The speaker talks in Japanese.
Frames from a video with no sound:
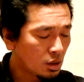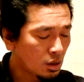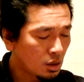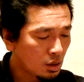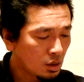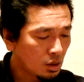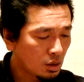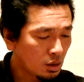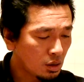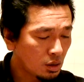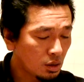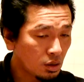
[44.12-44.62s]

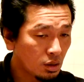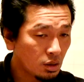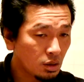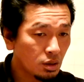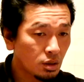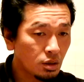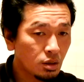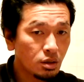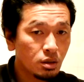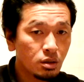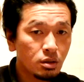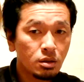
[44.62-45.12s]

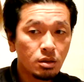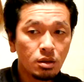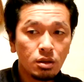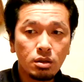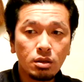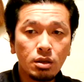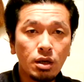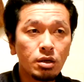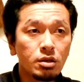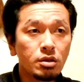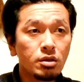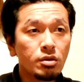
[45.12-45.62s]
えー、で
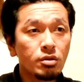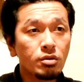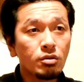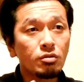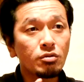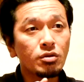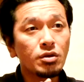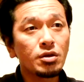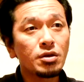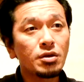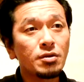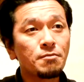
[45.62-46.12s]
ダイジェスト
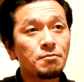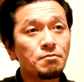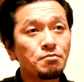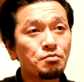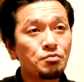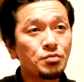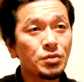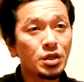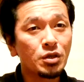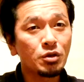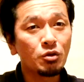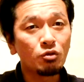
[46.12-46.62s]
で
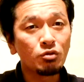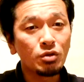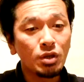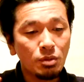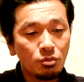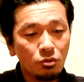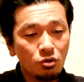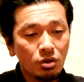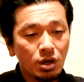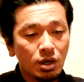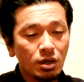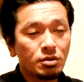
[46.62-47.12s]
どんな
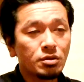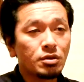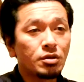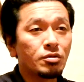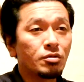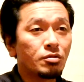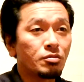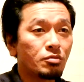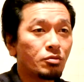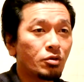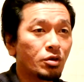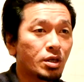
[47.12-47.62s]
もんかっていうの
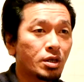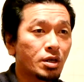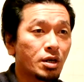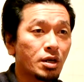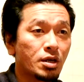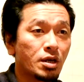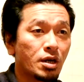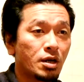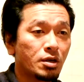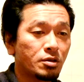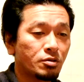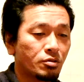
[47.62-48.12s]
をもう一
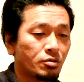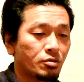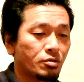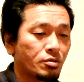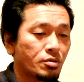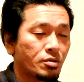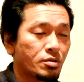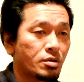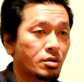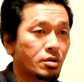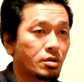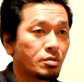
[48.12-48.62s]
回あの
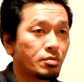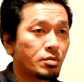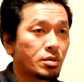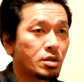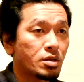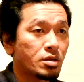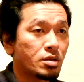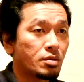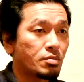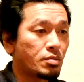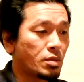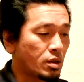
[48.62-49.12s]
説明
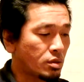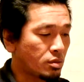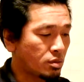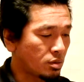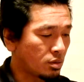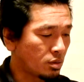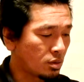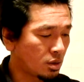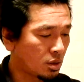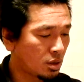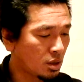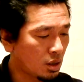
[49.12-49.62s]
します
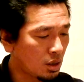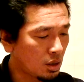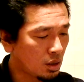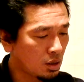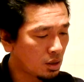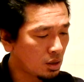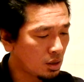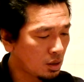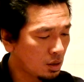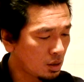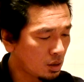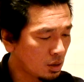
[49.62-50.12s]
が
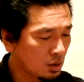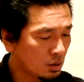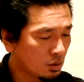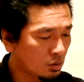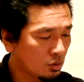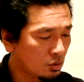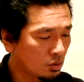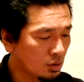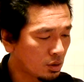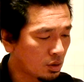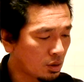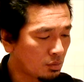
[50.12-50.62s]
えー、っ
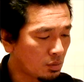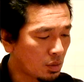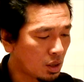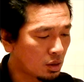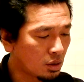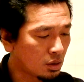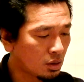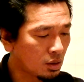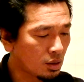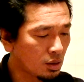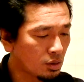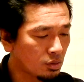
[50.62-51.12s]
とですね
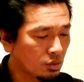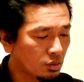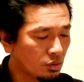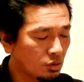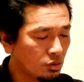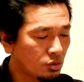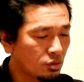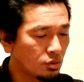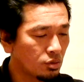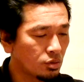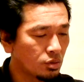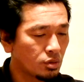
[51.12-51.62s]
メンテナンス方
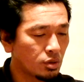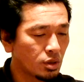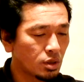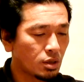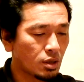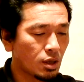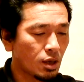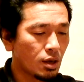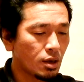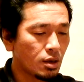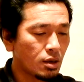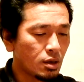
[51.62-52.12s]
法につい
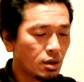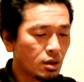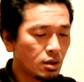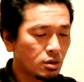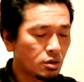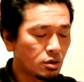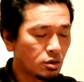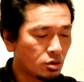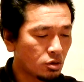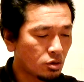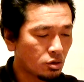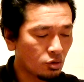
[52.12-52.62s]
て
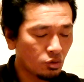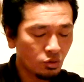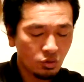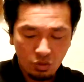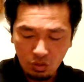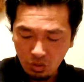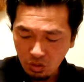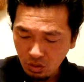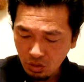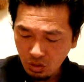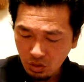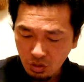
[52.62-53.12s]
自称
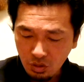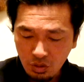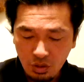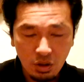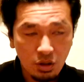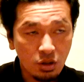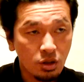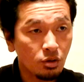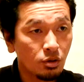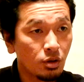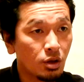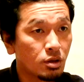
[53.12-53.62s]
初心
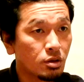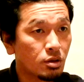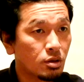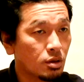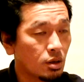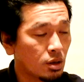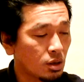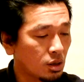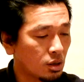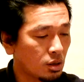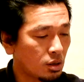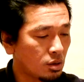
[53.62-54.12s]
者のエッチさ
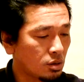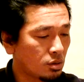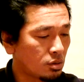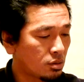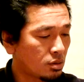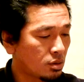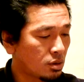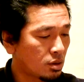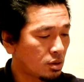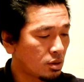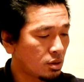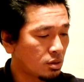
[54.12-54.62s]
んからです
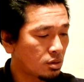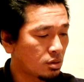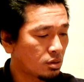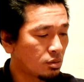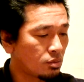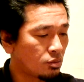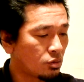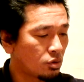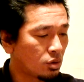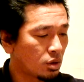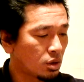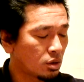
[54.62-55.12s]
ね質
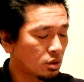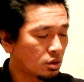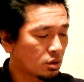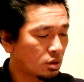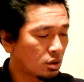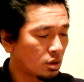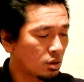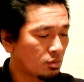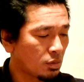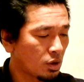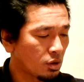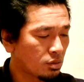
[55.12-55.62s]
問が来て
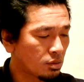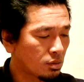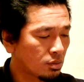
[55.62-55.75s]
います